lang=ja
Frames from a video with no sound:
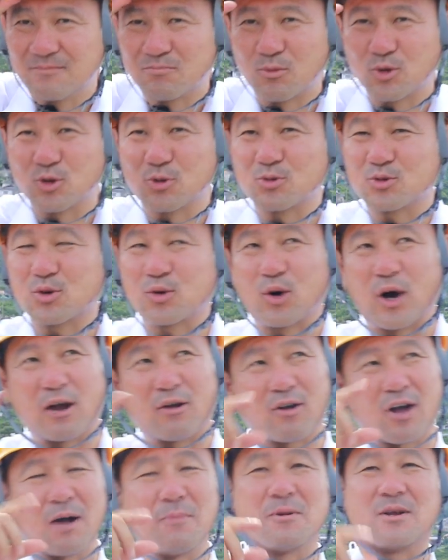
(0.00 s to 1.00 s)
もとも
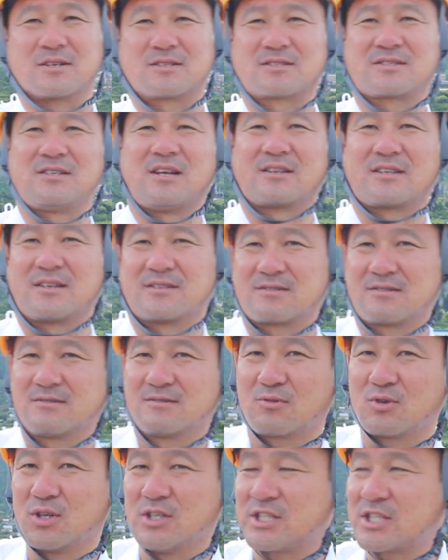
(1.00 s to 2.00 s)
とカメラ好きだったんです
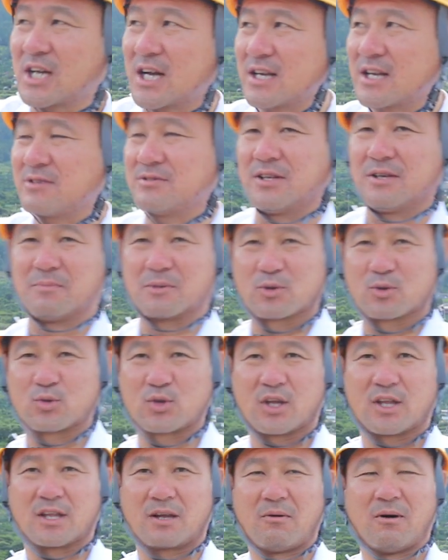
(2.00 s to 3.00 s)
よこれ一眼レフで今撮っ
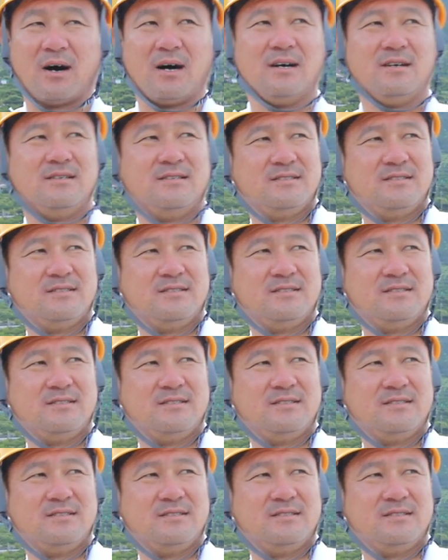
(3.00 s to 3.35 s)
てんだわ、